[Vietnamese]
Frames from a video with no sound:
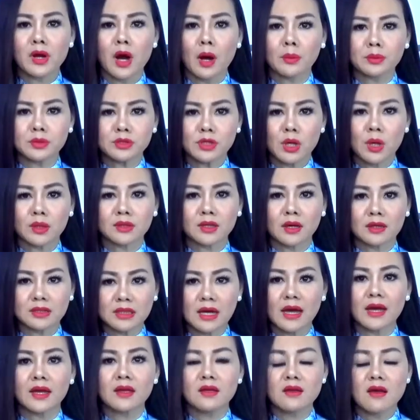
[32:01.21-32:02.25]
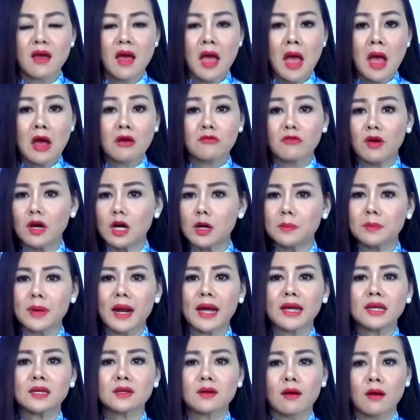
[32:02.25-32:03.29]
góp cho thời thế, và hôm
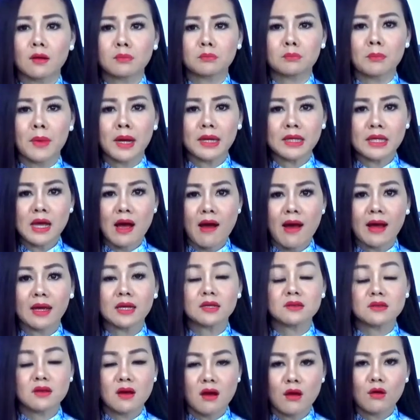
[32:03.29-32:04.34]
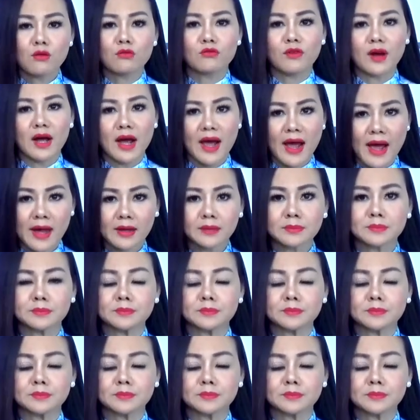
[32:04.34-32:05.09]
nay còn mấy ai nhớ và hát.